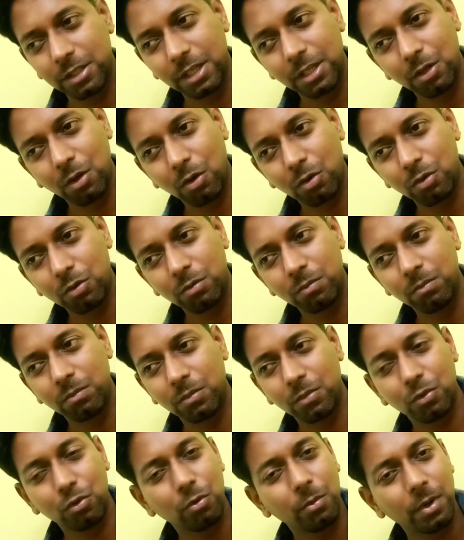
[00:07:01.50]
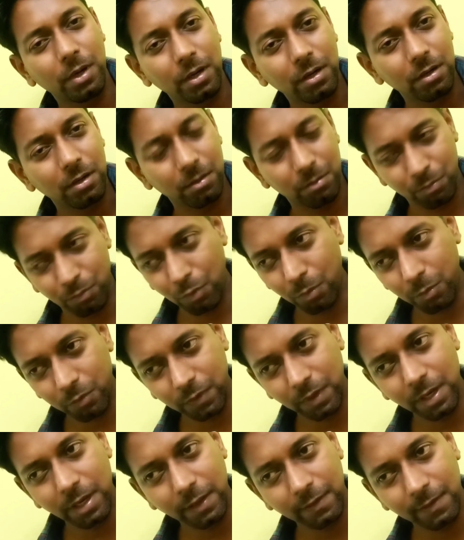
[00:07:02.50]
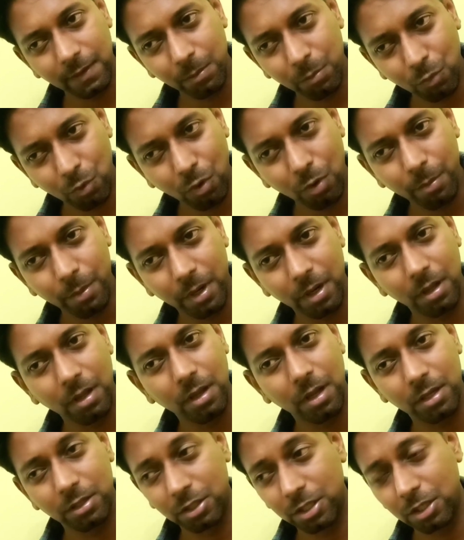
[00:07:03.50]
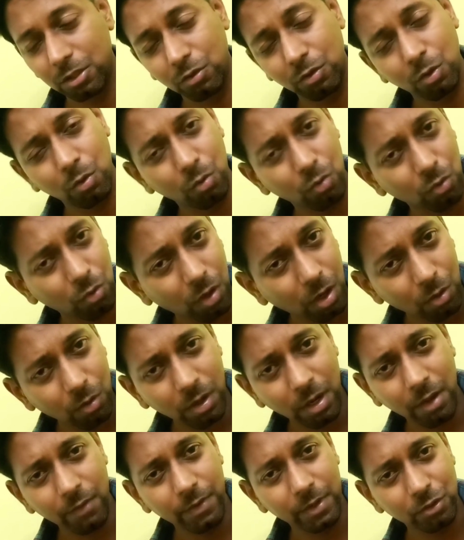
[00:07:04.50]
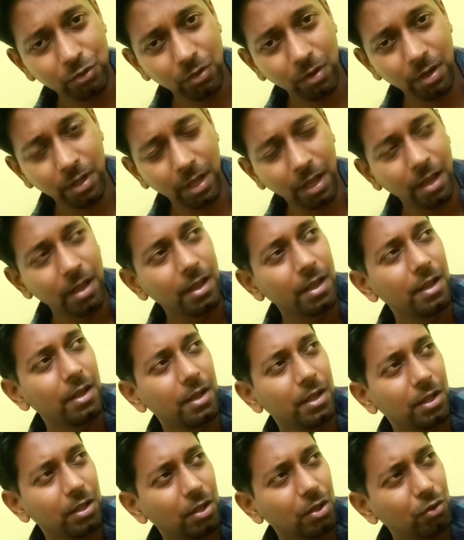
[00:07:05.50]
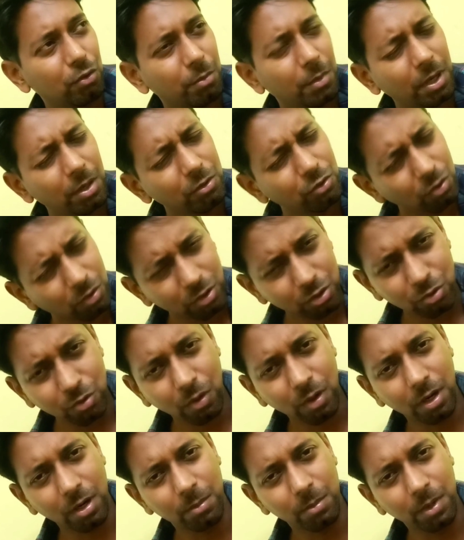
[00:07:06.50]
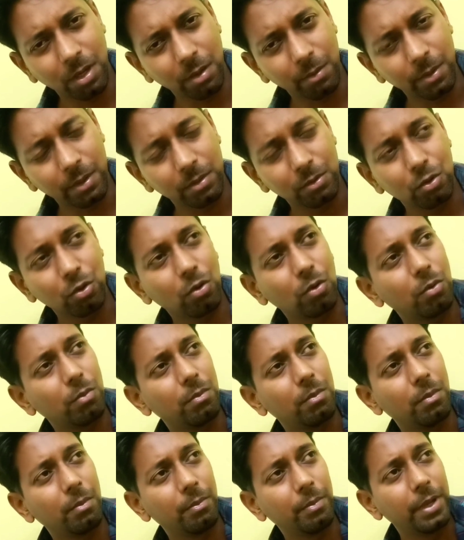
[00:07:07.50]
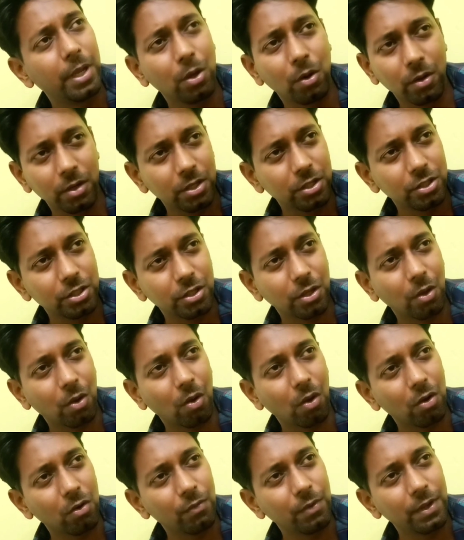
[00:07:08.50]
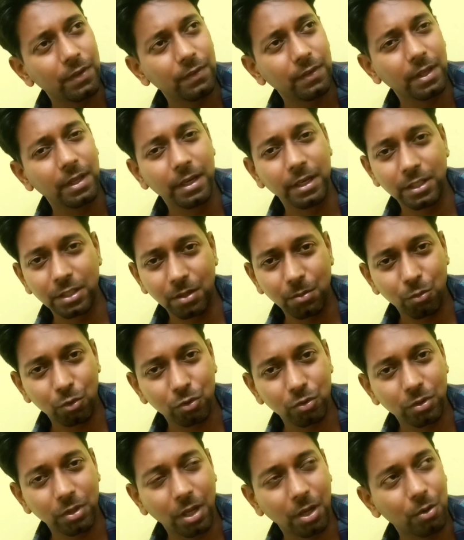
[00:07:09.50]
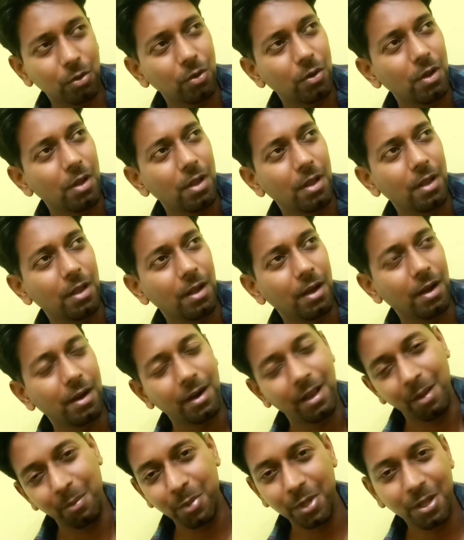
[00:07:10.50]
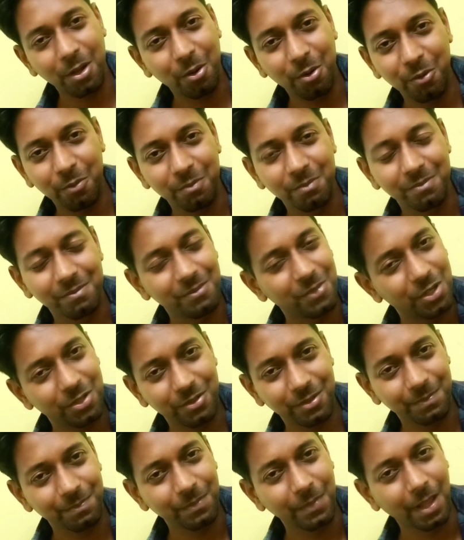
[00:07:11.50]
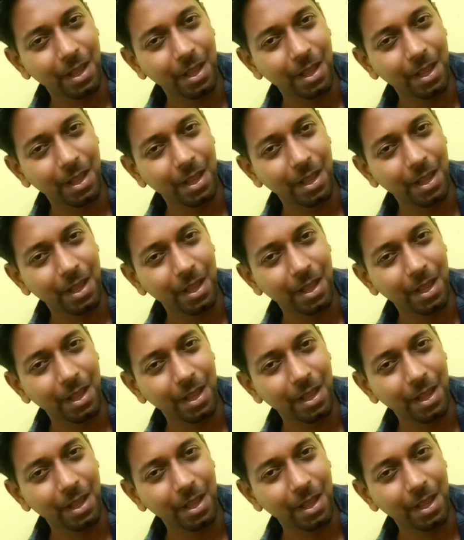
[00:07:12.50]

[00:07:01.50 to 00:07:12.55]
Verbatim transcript: সে যখন তোমার প্রপোজাল অ্যাকসেপ্ট করবে না আর সে যদি অন্য কারো লাইফে চলে যায় তো তোমার যথেষ্ট খারাপ লাগবে তো বি অনেস্ট অলওয়েজ নিজের মতন থাকো আর হ্যাপি থাকো বাস